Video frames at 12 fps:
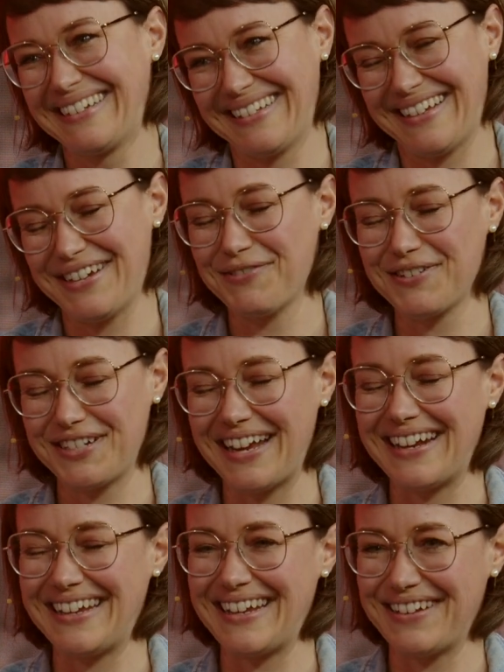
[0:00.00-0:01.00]
Da ist
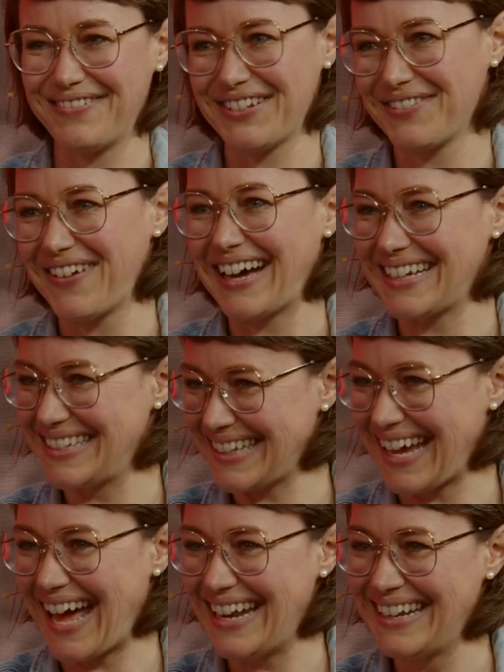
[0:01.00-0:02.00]
wahrscheinlich etwas Wahres
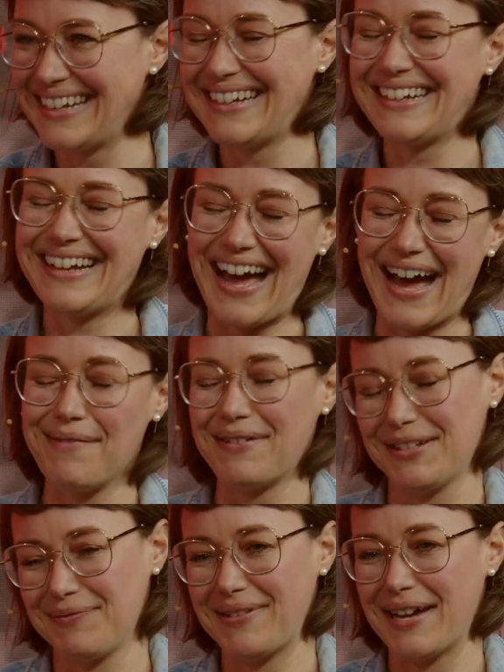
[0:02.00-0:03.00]
dran, aber
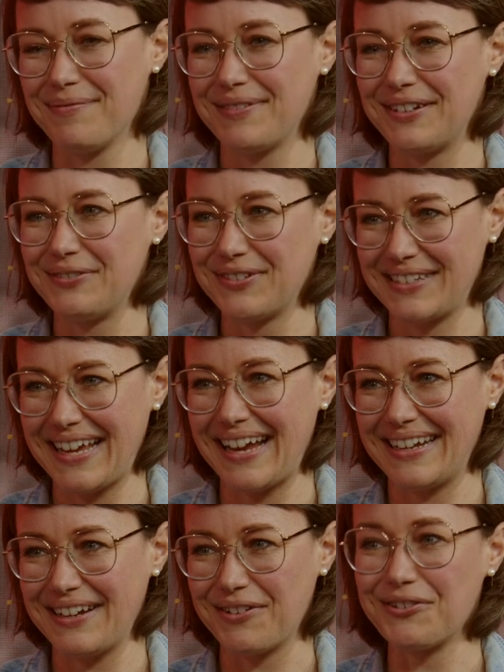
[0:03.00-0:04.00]
es bleibt genug
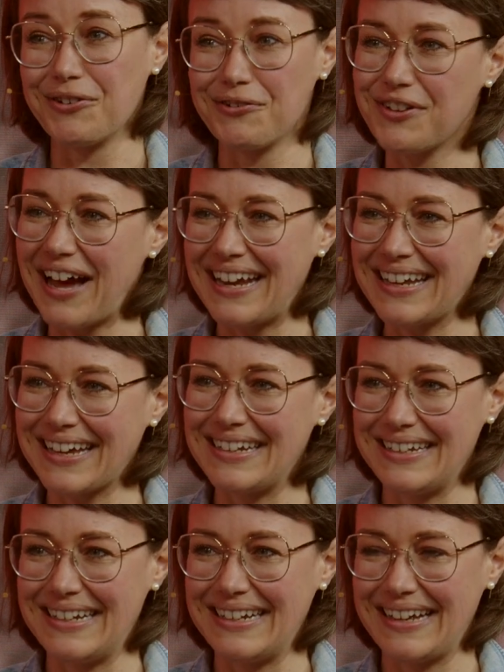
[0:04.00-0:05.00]
Zeit auch noch für andere
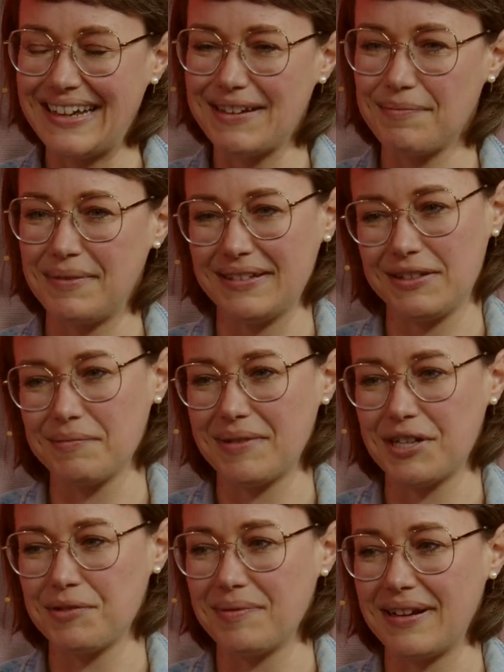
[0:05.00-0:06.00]
Dinge. Ich bin zum
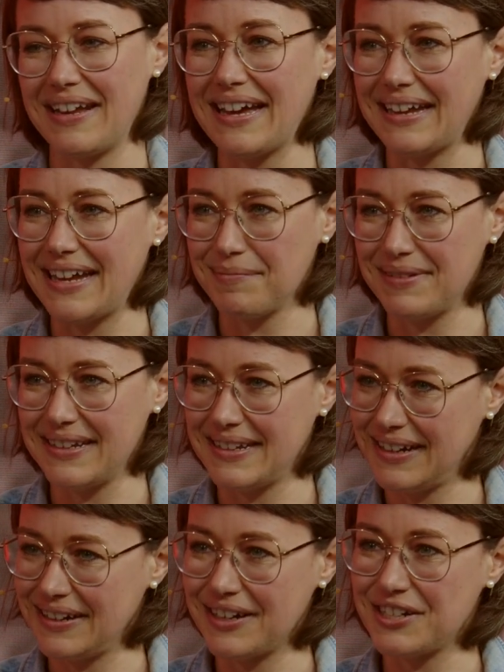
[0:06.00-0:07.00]
Beispiel ehrenamtlich
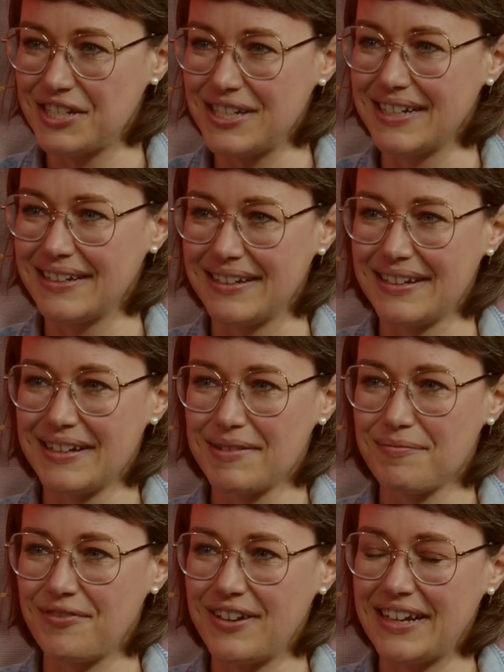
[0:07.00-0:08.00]
engagiert,
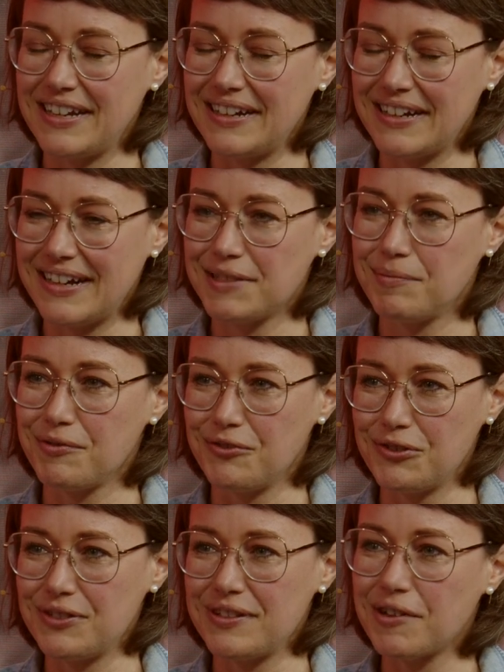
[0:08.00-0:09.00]
pflege da ganz
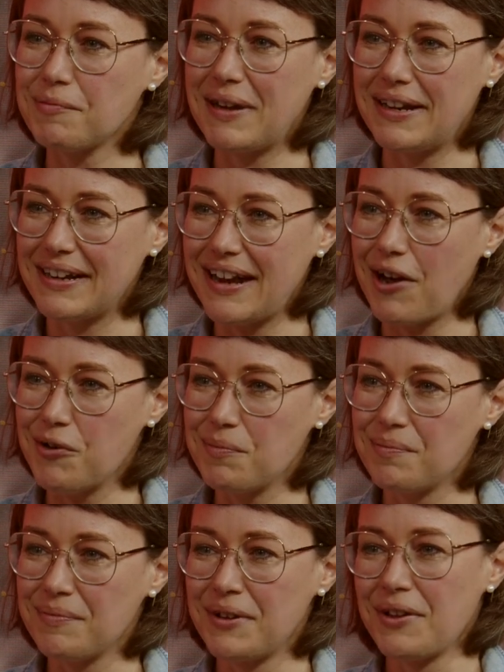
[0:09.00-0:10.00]
bewusst auch meinen
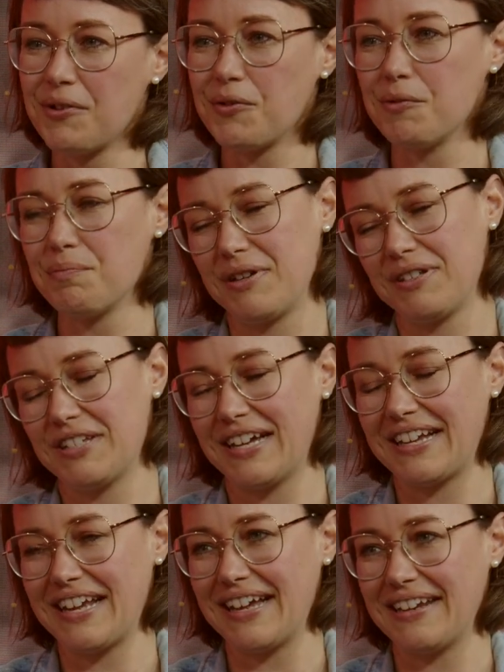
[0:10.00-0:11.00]
Glauben und bin sehr
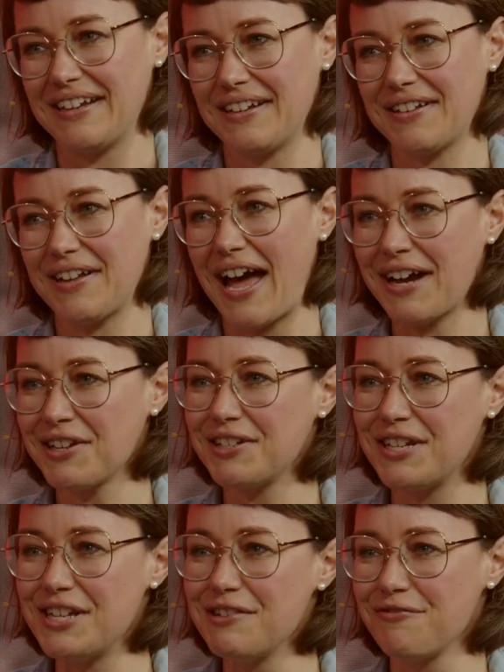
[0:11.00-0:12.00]
gerne
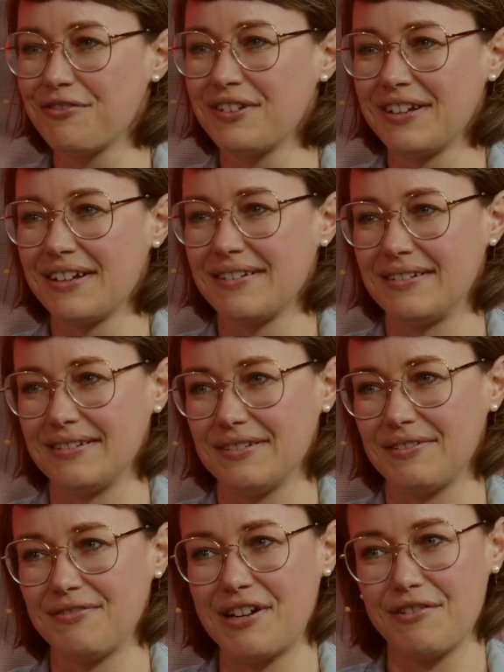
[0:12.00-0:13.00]
aktiv,
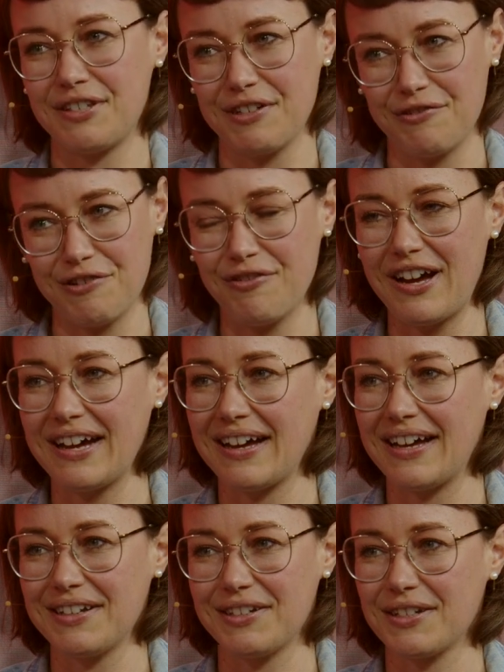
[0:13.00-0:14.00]
äh, fahre sehr viel
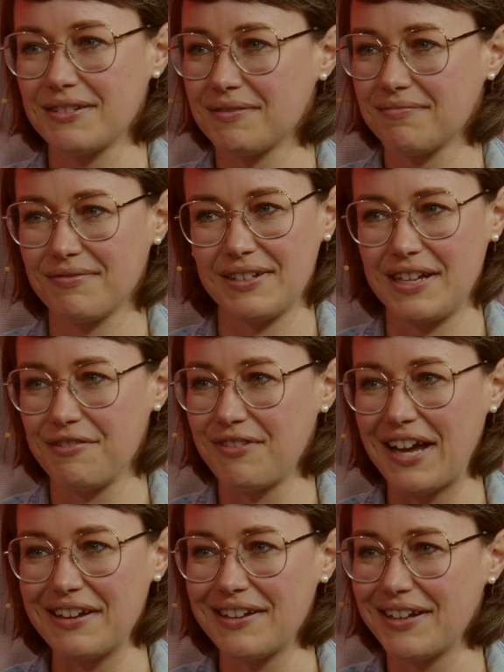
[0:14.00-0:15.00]
Fahrrad, gehe
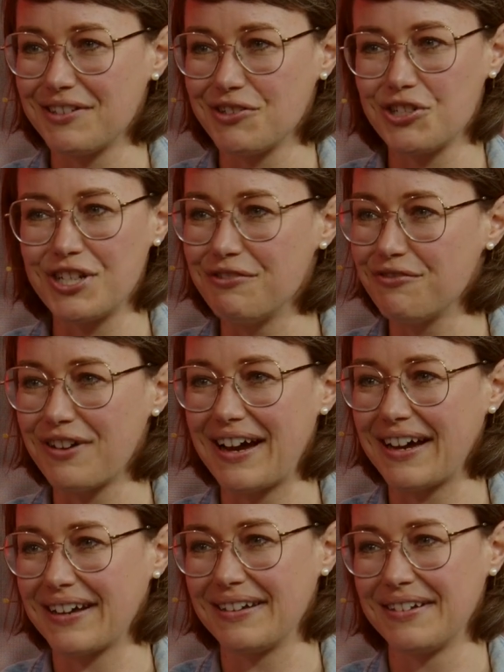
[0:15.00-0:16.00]
wandern,
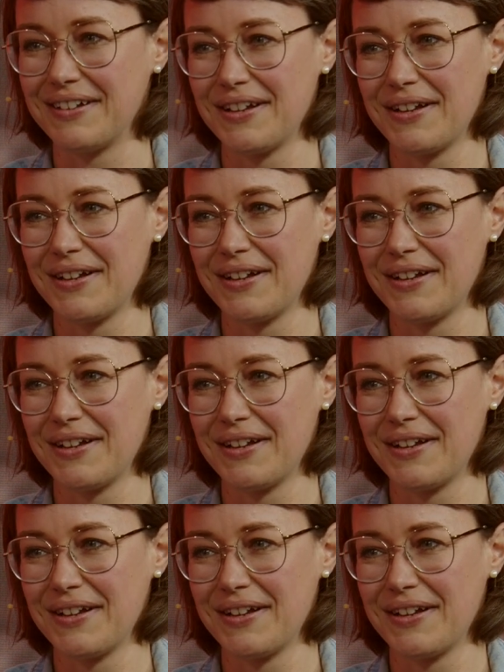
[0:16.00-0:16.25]
Skifahren.